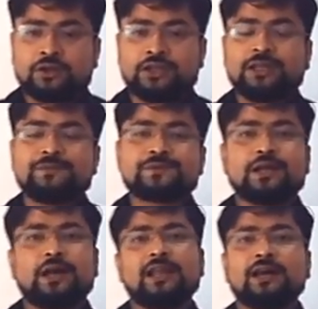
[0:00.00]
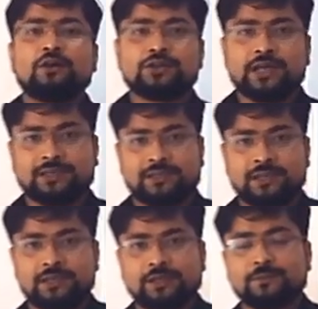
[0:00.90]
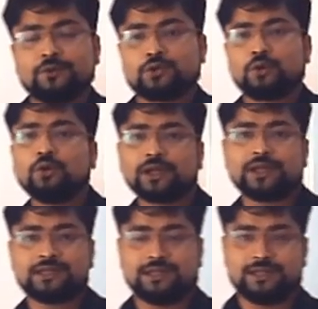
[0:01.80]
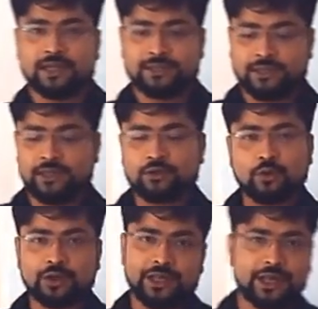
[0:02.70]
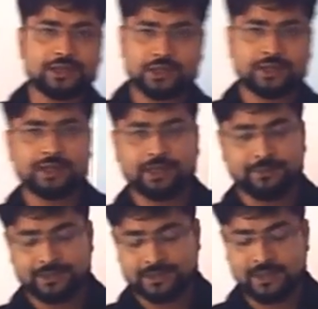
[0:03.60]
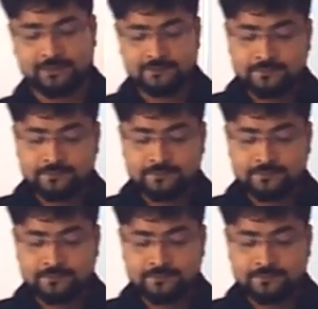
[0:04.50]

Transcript: दिलीप से अलग हो जाती है दिलीप को छोड़ के चली जाती है थोड़ी एक झगड़े के वजह से